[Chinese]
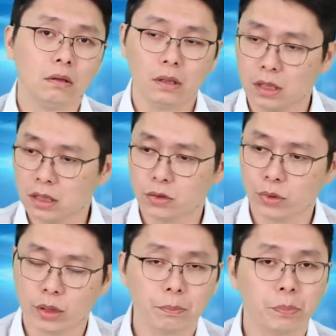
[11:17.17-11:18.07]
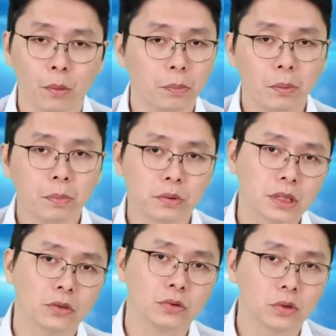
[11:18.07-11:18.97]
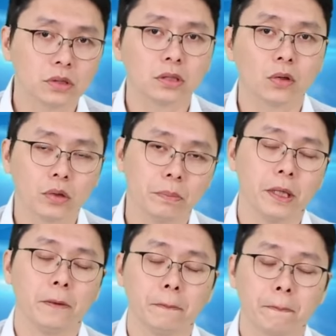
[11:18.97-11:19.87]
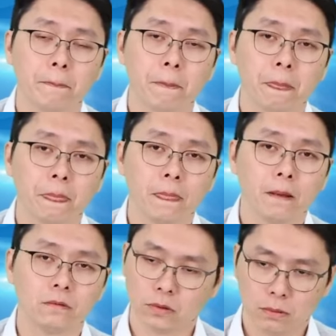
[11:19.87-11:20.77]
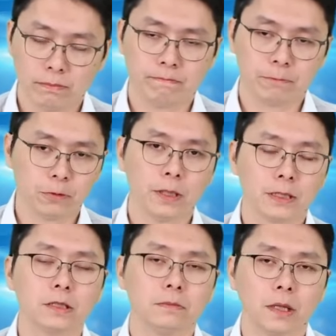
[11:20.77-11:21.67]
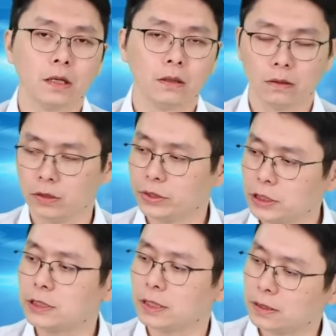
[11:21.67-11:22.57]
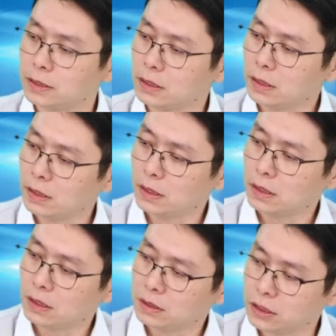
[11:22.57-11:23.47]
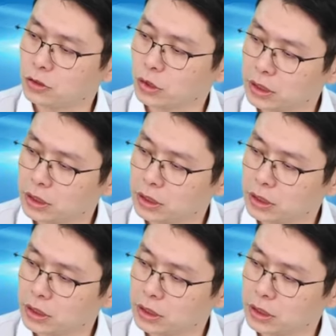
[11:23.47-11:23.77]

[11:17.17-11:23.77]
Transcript: 一个月蹦蹦蹦上去都是超过一倍，是就类似，因为基期很低，基期最